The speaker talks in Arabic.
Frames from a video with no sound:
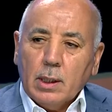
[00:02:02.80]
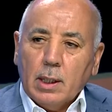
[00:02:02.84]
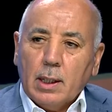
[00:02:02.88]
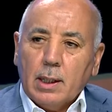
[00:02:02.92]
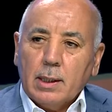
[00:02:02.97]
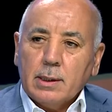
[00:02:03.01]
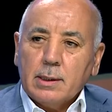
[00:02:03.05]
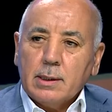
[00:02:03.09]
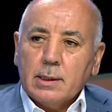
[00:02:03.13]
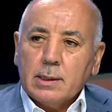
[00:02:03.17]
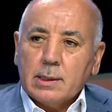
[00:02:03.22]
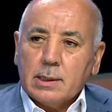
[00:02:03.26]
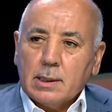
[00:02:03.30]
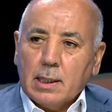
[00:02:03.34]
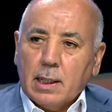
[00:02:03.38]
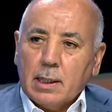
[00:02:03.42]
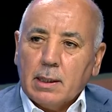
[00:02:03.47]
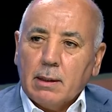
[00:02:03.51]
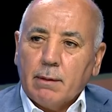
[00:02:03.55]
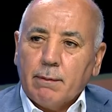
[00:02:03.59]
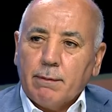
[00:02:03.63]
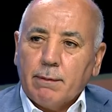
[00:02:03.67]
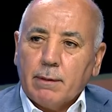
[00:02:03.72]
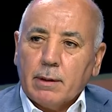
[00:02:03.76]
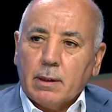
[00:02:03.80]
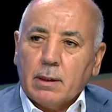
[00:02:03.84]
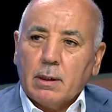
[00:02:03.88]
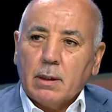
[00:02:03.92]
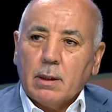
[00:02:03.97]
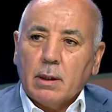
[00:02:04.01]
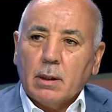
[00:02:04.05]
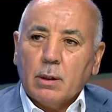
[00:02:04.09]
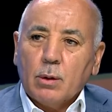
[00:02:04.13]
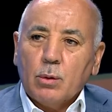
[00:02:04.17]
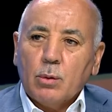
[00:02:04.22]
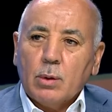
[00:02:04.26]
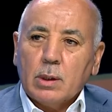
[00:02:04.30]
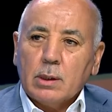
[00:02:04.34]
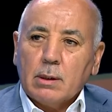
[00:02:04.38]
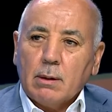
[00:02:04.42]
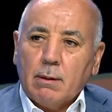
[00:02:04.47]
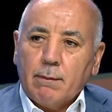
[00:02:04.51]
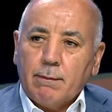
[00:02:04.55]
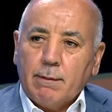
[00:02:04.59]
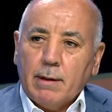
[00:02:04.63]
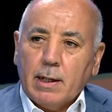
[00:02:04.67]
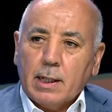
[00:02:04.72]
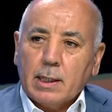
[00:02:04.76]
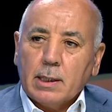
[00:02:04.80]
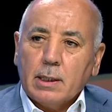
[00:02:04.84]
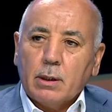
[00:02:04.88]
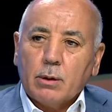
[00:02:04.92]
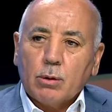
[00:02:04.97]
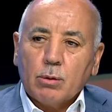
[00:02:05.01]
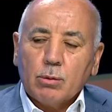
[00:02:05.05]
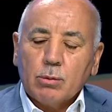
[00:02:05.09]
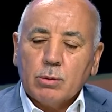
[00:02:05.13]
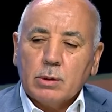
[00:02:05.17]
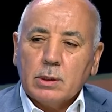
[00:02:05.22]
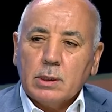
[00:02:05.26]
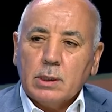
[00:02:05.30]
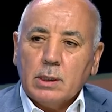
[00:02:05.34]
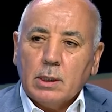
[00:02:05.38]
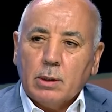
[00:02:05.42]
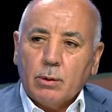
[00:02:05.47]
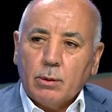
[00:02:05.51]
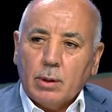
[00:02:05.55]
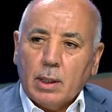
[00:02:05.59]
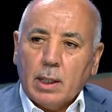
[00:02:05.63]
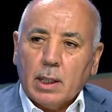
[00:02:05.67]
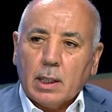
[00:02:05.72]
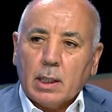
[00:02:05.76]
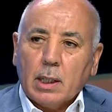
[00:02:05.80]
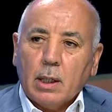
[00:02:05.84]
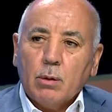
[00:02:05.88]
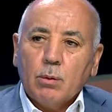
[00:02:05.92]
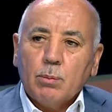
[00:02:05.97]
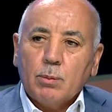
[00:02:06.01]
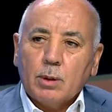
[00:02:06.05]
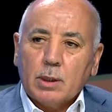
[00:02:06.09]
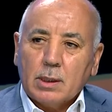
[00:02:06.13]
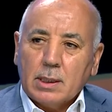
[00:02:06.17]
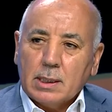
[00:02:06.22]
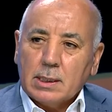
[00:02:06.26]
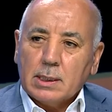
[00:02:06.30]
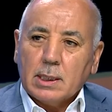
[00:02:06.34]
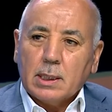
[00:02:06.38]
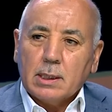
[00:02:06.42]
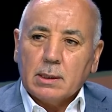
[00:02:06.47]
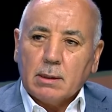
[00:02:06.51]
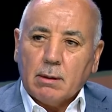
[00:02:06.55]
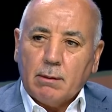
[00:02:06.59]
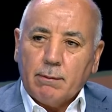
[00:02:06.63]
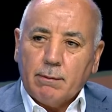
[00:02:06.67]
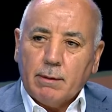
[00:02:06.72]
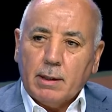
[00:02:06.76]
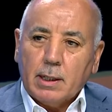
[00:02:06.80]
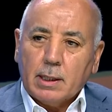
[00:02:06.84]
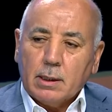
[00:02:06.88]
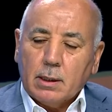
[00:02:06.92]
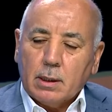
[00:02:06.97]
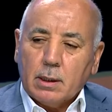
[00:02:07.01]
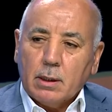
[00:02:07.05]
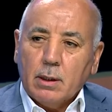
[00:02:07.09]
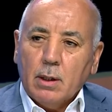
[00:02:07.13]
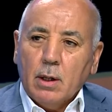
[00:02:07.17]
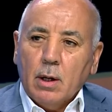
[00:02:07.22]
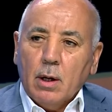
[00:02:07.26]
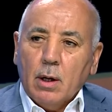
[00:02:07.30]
التي استهدفت قوات الفاغنر الروسية هناك أو مرتزقة الفاغنر